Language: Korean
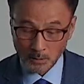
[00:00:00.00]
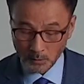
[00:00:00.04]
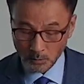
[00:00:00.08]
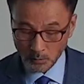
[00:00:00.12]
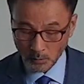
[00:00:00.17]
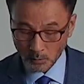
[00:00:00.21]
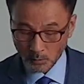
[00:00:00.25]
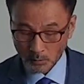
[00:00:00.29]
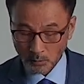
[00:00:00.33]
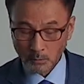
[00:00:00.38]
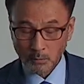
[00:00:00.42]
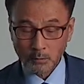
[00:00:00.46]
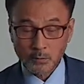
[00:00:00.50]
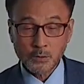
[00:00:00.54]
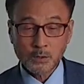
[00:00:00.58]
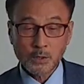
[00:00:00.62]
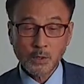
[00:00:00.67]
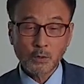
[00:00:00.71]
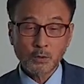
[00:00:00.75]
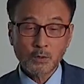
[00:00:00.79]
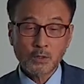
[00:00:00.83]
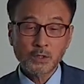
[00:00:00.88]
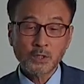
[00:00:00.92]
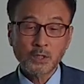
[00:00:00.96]
그리고
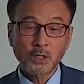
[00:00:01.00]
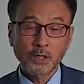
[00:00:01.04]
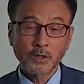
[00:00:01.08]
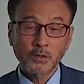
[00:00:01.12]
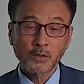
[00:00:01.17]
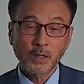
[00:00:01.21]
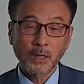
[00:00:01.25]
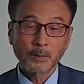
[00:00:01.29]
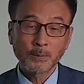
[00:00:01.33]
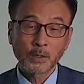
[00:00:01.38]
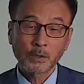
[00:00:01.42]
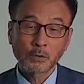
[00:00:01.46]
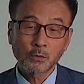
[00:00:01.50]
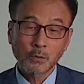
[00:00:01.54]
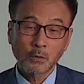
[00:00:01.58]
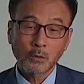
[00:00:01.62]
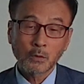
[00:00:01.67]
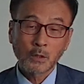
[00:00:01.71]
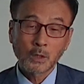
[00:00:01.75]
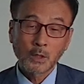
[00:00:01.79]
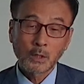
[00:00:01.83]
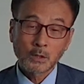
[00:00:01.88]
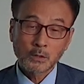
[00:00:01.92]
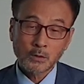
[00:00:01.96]
세월이 지난
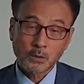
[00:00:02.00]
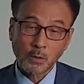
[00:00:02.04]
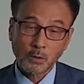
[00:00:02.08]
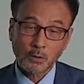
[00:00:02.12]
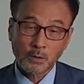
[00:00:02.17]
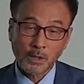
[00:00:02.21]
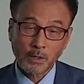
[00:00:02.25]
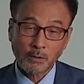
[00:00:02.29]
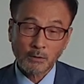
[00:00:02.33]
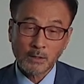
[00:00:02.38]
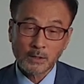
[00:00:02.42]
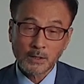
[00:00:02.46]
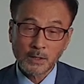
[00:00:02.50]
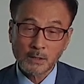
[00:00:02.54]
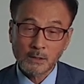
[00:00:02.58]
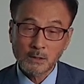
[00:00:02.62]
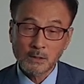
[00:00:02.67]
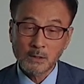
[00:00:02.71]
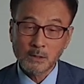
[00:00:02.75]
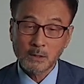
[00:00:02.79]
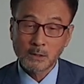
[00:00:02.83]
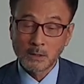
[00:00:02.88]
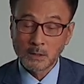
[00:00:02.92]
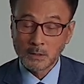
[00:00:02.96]
다음에도 적대
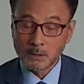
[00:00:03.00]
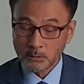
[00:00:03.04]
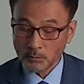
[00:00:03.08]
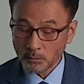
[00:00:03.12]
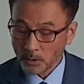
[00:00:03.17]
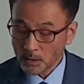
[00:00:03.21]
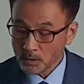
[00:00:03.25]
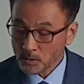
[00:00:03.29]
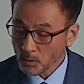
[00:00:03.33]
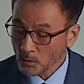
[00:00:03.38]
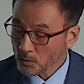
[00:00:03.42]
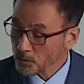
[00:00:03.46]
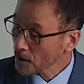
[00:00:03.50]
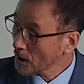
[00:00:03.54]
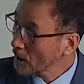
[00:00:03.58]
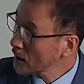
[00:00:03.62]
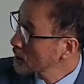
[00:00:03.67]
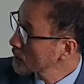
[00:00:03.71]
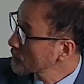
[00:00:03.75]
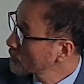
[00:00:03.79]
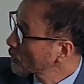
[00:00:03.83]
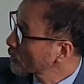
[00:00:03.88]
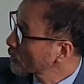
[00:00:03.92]
관계를 우리가 청소하는지